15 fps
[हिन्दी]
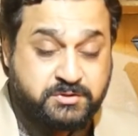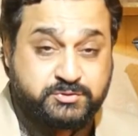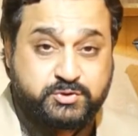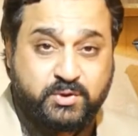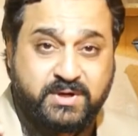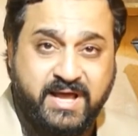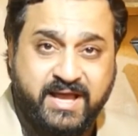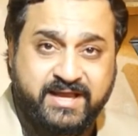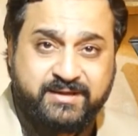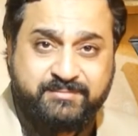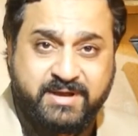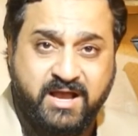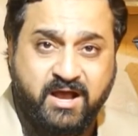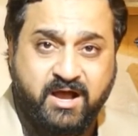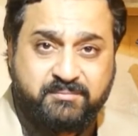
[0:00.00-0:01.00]
जुलाई में
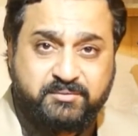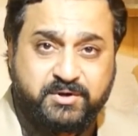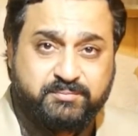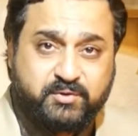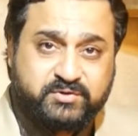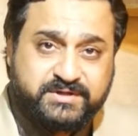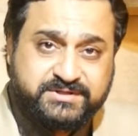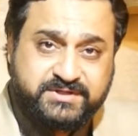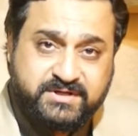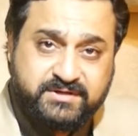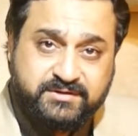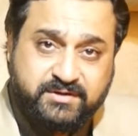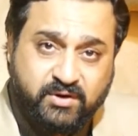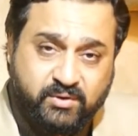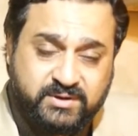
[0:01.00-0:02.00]
आपकी पोजीशन
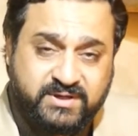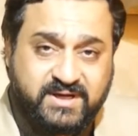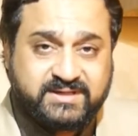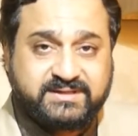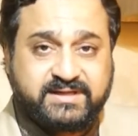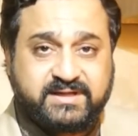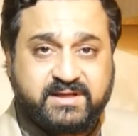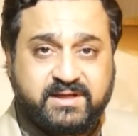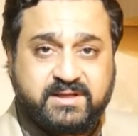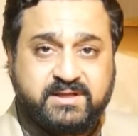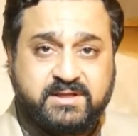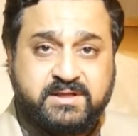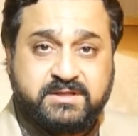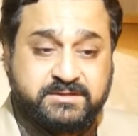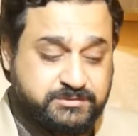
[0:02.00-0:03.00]
डाउन कर देगा
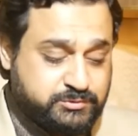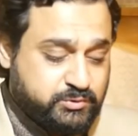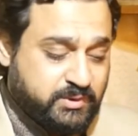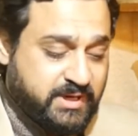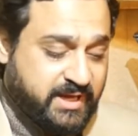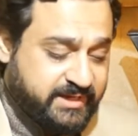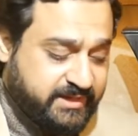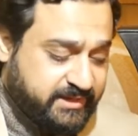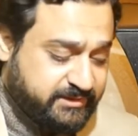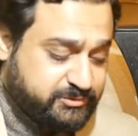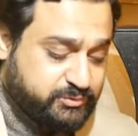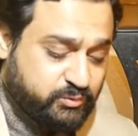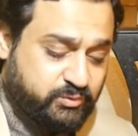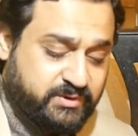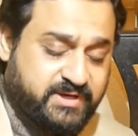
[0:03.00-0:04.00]
जुलाई
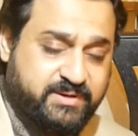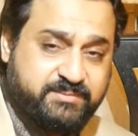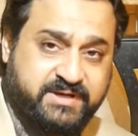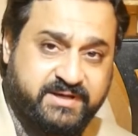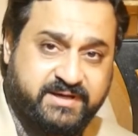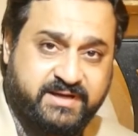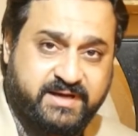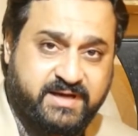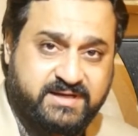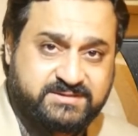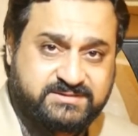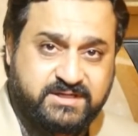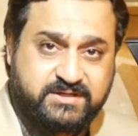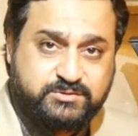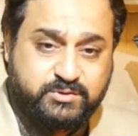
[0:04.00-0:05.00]
जून के महीने का
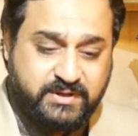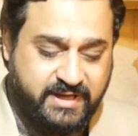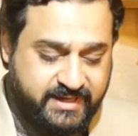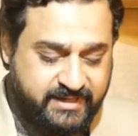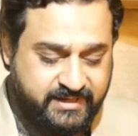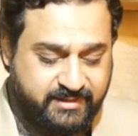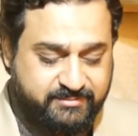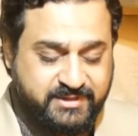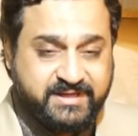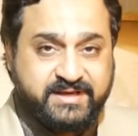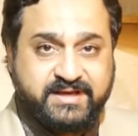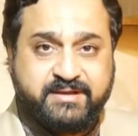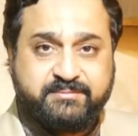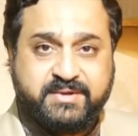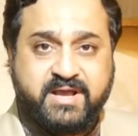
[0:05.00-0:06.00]
असर जुलाई के
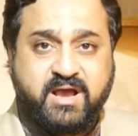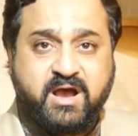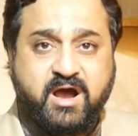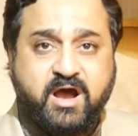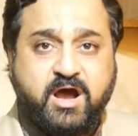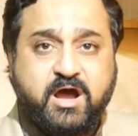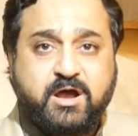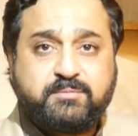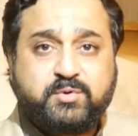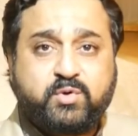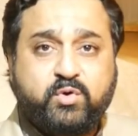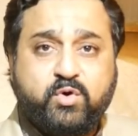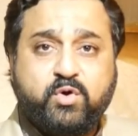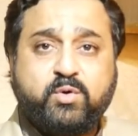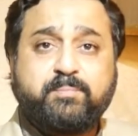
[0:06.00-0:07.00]
महीने में
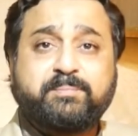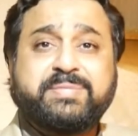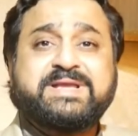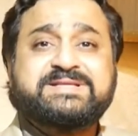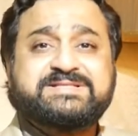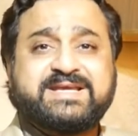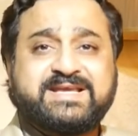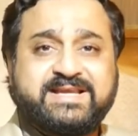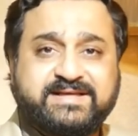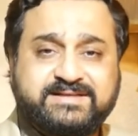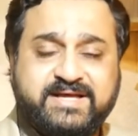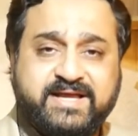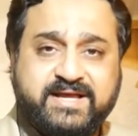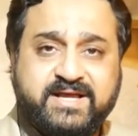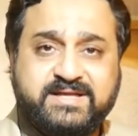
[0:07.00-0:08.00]
आपको पीछे ले
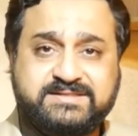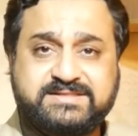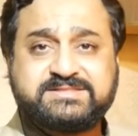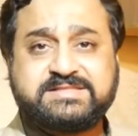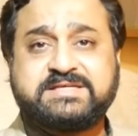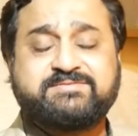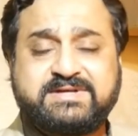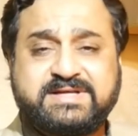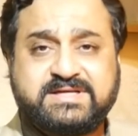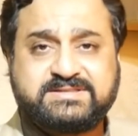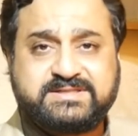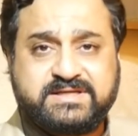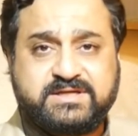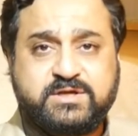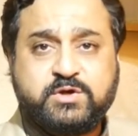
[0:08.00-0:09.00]
जाएगा जिसकी वजह
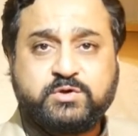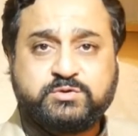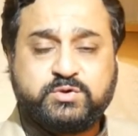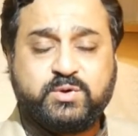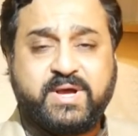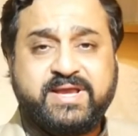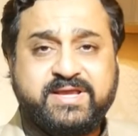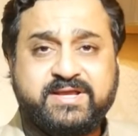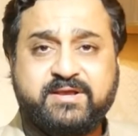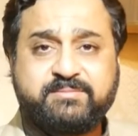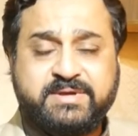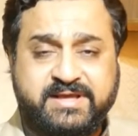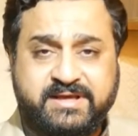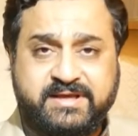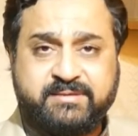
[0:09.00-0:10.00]
से जुलाई के
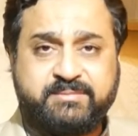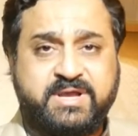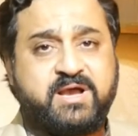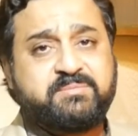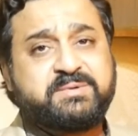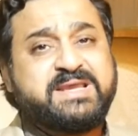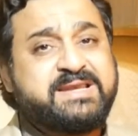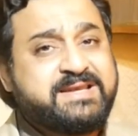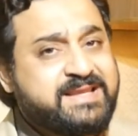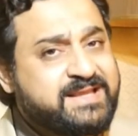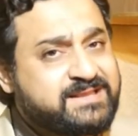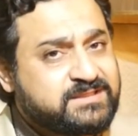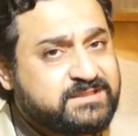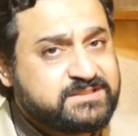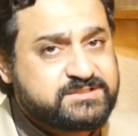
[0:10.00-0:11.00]
महीने में आपकी नींद
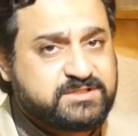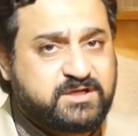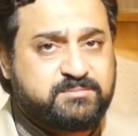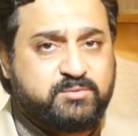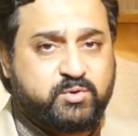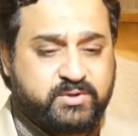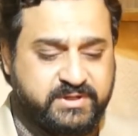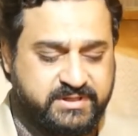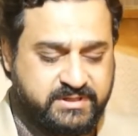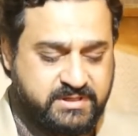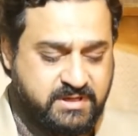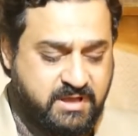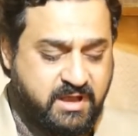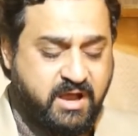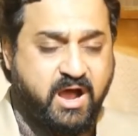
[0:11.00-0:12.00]
डिस्टर्ब होगी
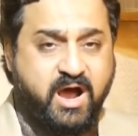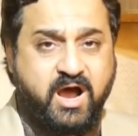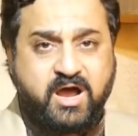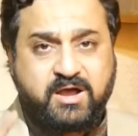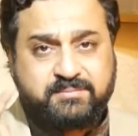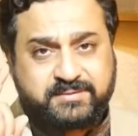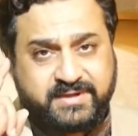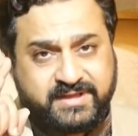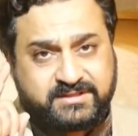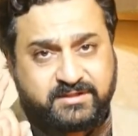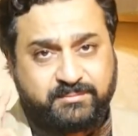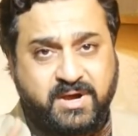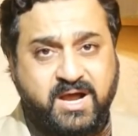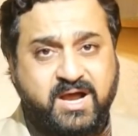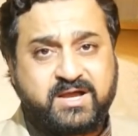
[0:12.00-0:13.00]
आपके
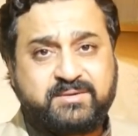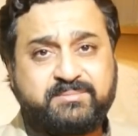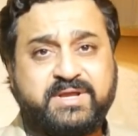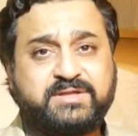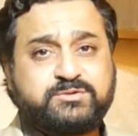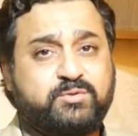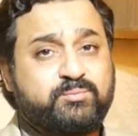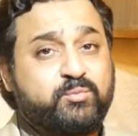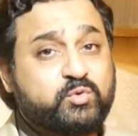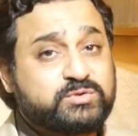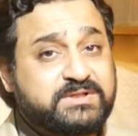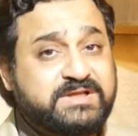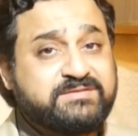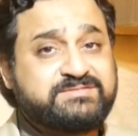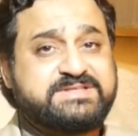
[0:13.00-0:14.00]
दिमाग में जो
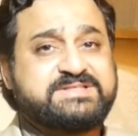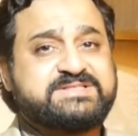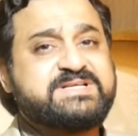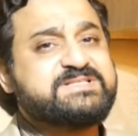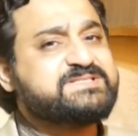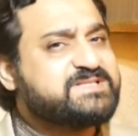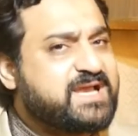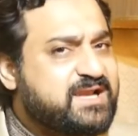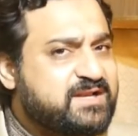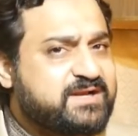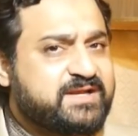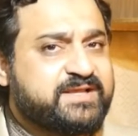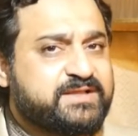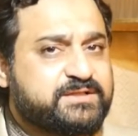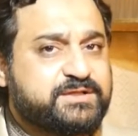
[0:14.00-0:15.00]
मुख्तलिफ चीज़ें चल
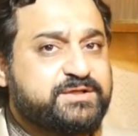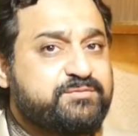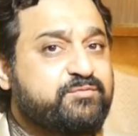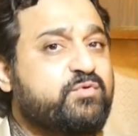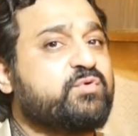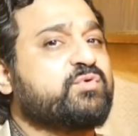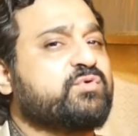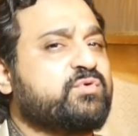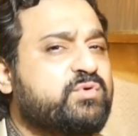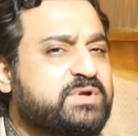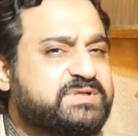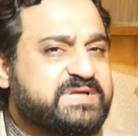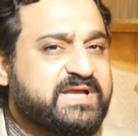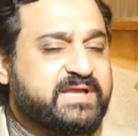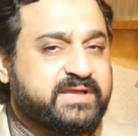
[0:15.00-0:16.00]
रही थी वो रुक
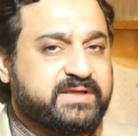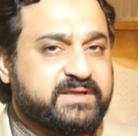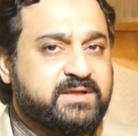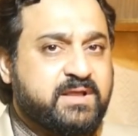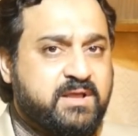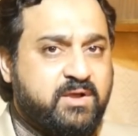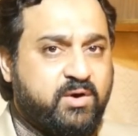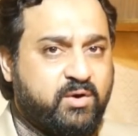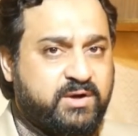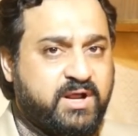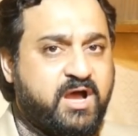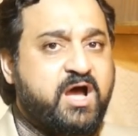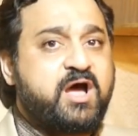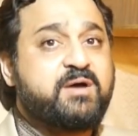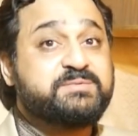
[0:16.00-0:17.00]
जाएंगी और
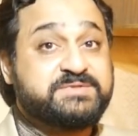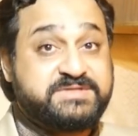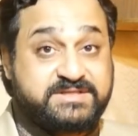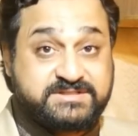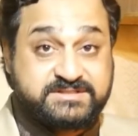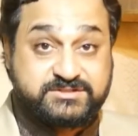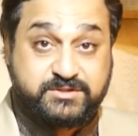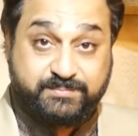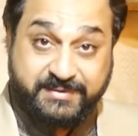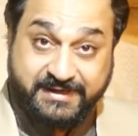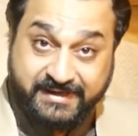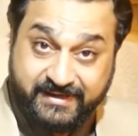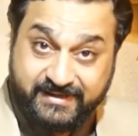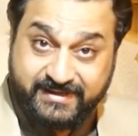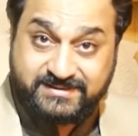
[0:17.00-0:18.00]
आप जिस
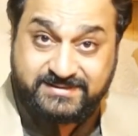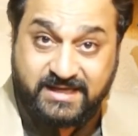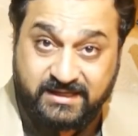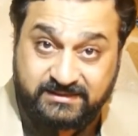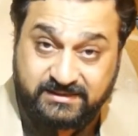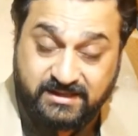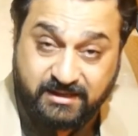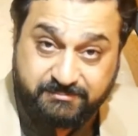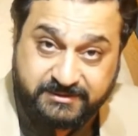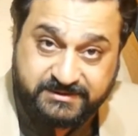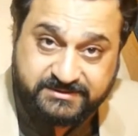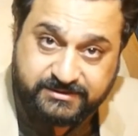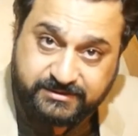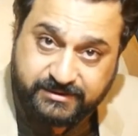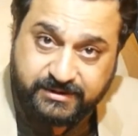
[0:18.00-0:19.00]
स्पीड के साथ अपनी
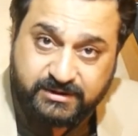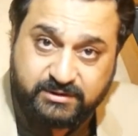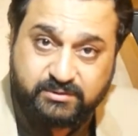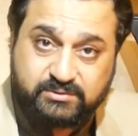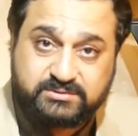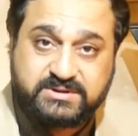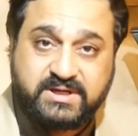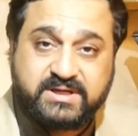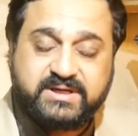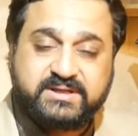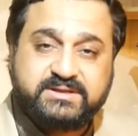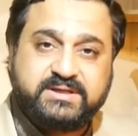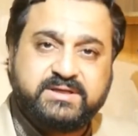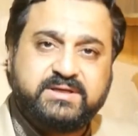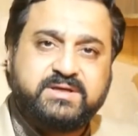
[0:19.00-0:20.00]
ज़िंदगी को गुजार रहे
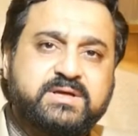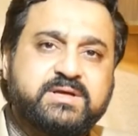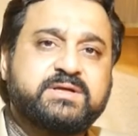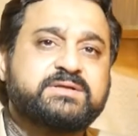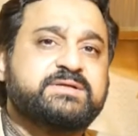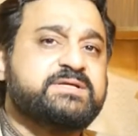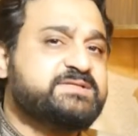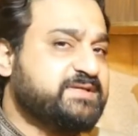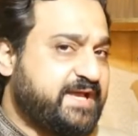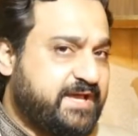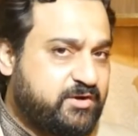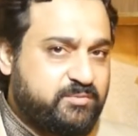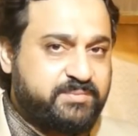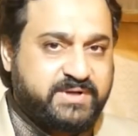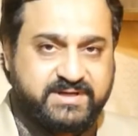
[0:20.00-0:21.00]
थे जिस खैर
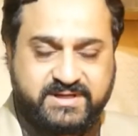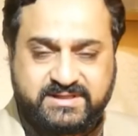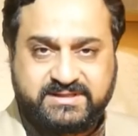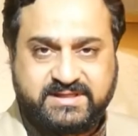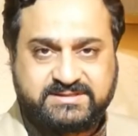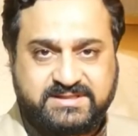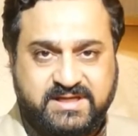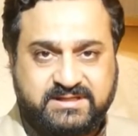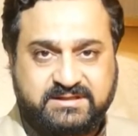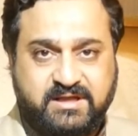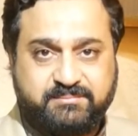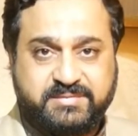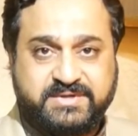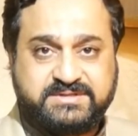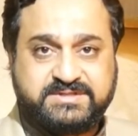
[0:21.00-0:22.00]
बरकत के साथ
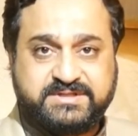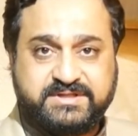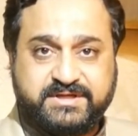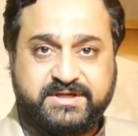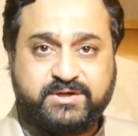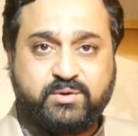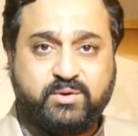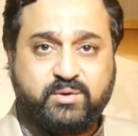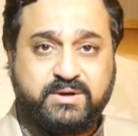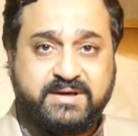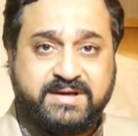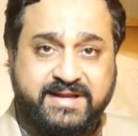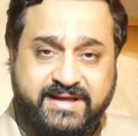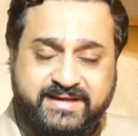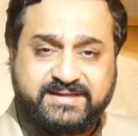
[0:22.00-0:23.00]
अपनी ज़िंदगी को
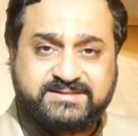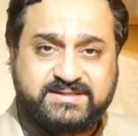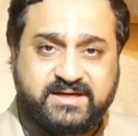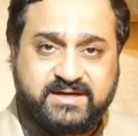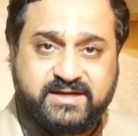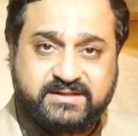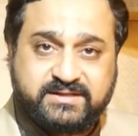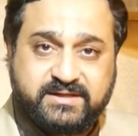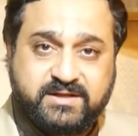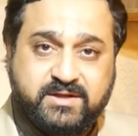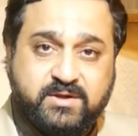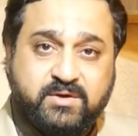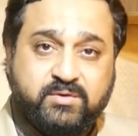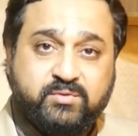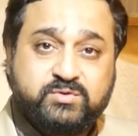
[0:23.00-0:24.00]
लेके चल रहे थे
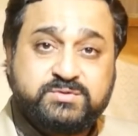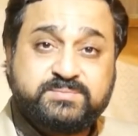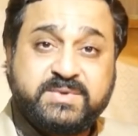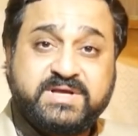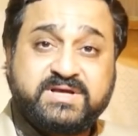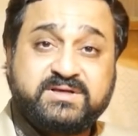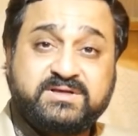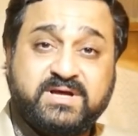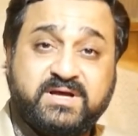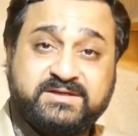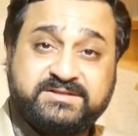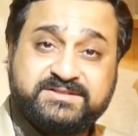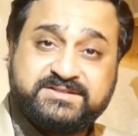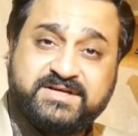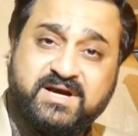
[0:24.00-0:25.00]
उसमें
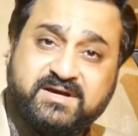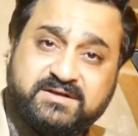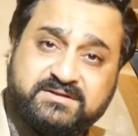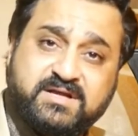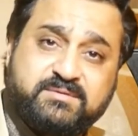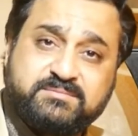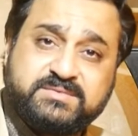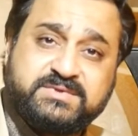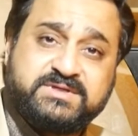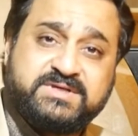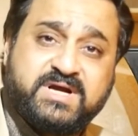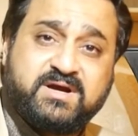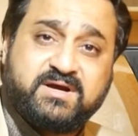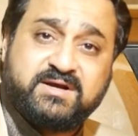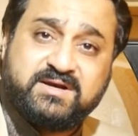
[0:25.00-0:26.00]
यकदम
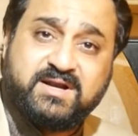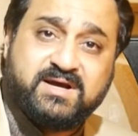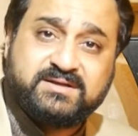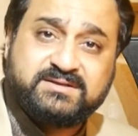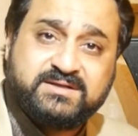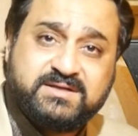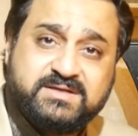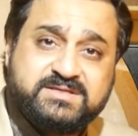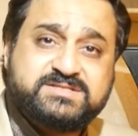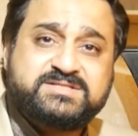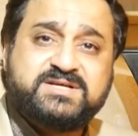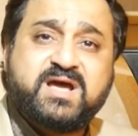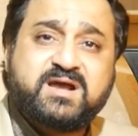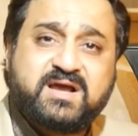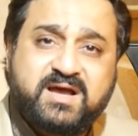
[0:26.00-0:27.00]
यकलख
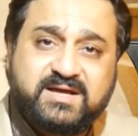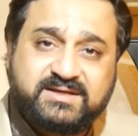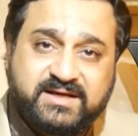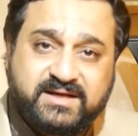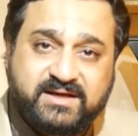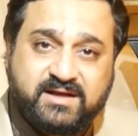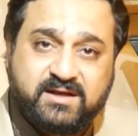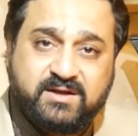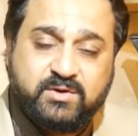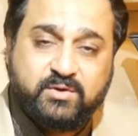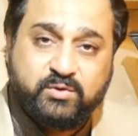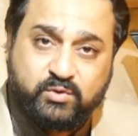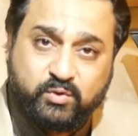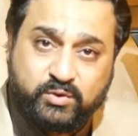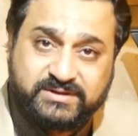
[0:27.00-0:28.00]
स्टक आ जाएगा
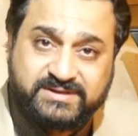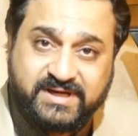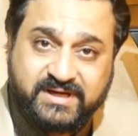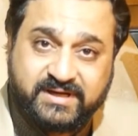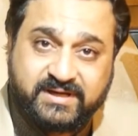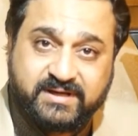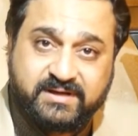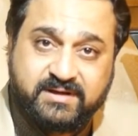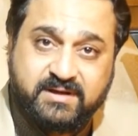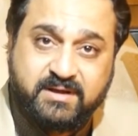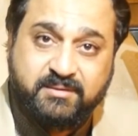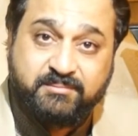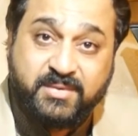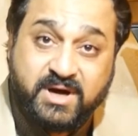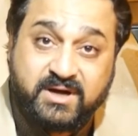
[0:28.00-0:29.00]
रुक जाएंगे
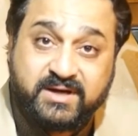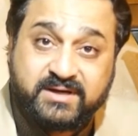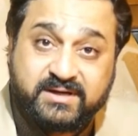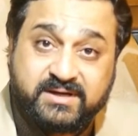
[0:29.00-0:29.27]
मगर